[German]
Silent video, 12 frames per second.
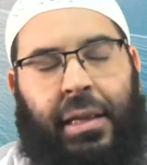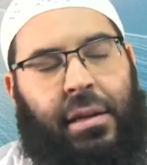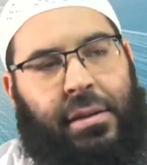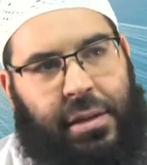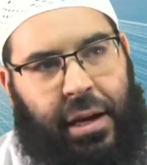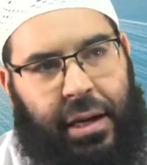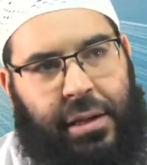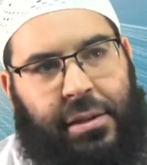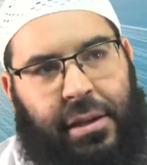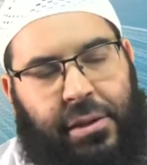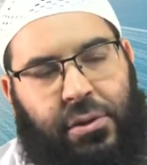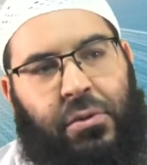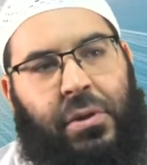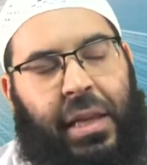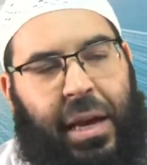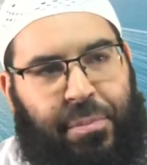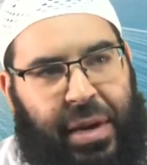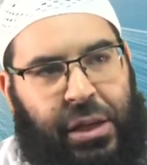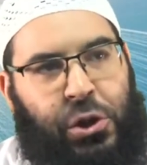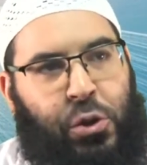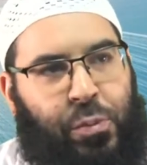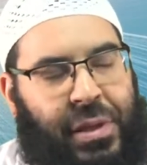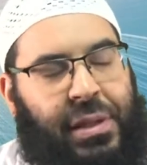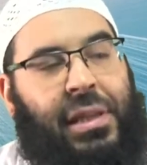Das heißt also, der Mensch
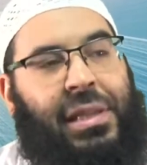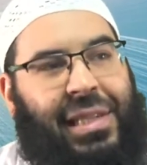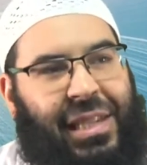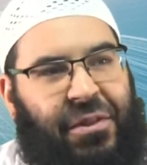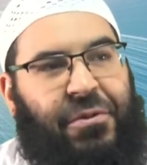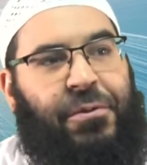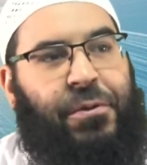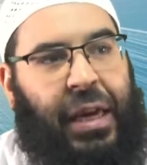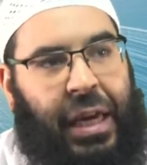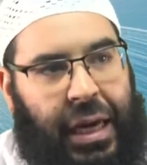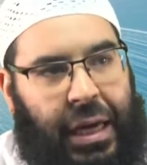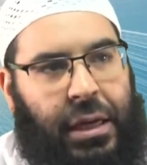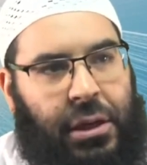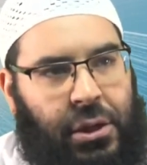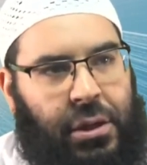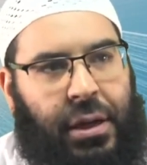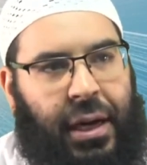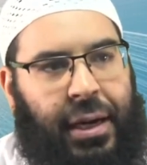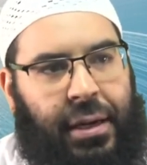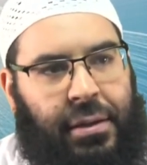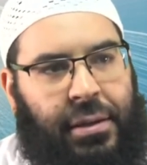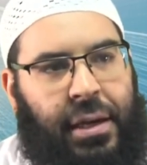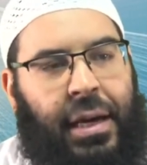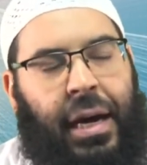besitzt die
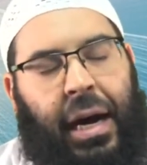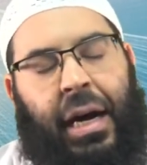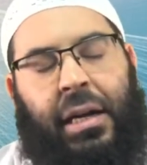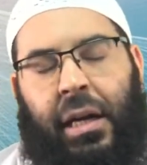Fähigkeit, an